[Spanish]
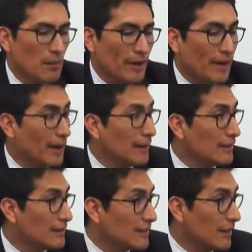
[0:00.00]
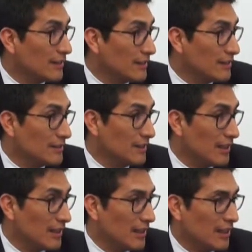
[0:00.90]
para garantizar,
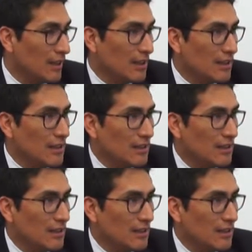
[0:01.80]
si es que